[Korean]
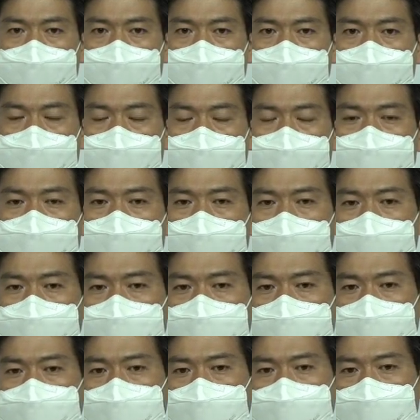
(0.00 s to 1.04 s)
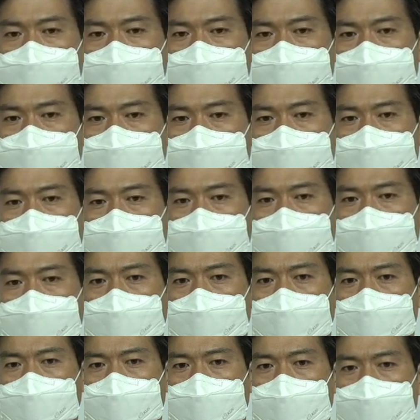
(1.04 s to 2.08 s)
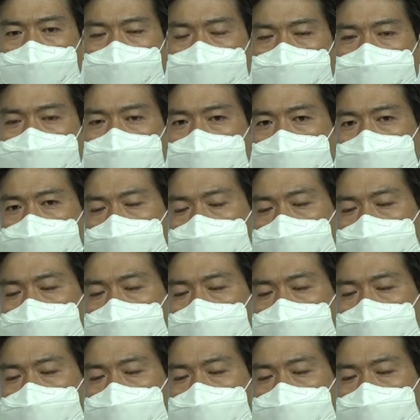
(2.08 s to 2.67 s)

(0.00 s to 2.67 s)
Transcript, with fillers: 힘을 합치는 것은 엄청난